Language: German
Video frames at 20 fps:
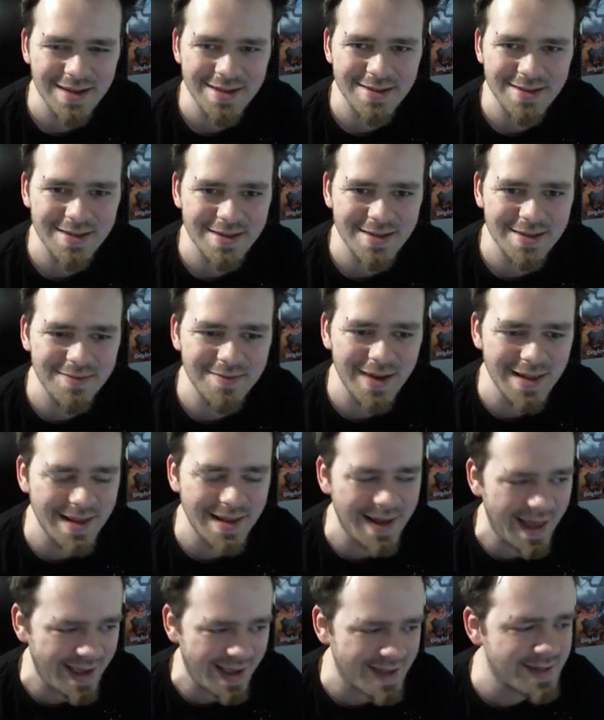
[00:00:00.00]
Es, sie waren
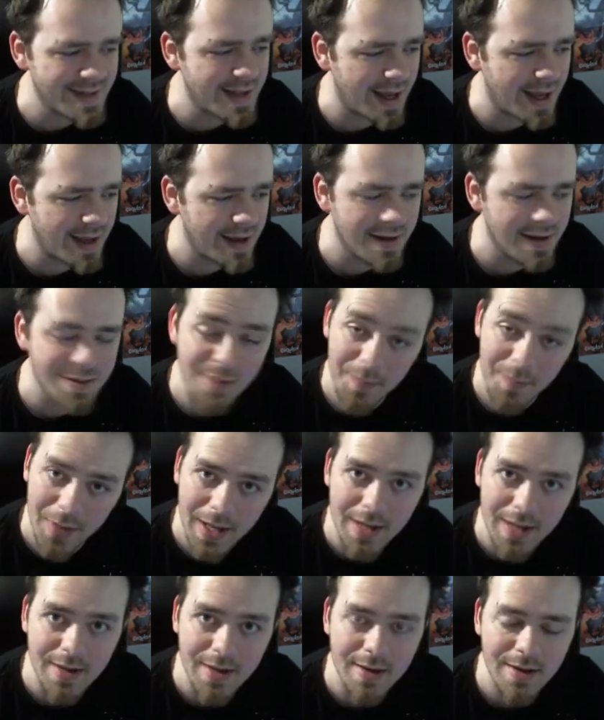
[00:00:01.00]
leider echt nahe. Es war
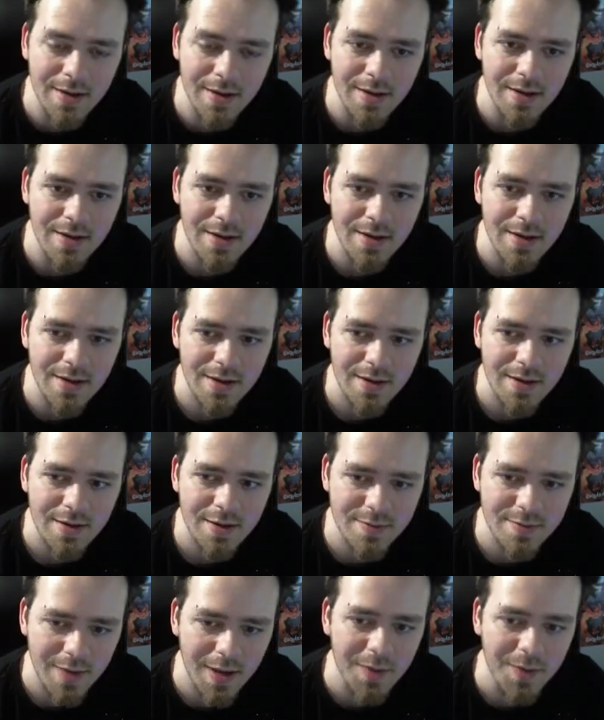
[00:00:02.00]
Pech.
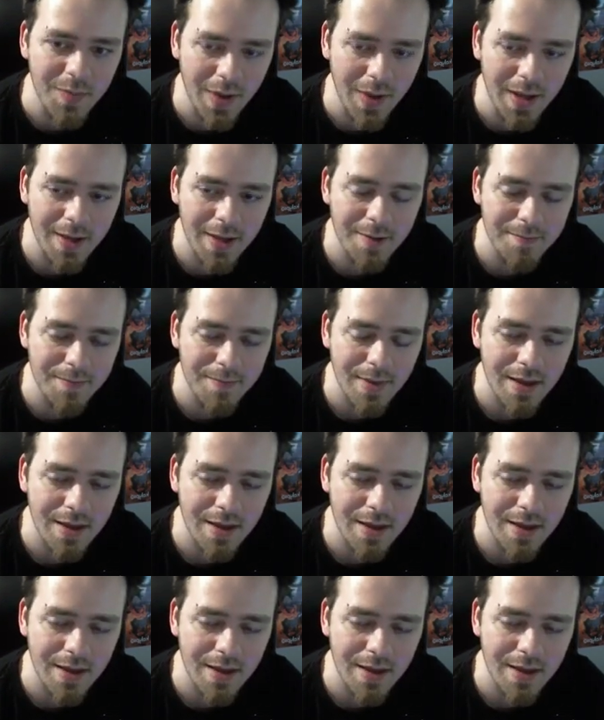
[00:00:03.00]
Es war echt Pech.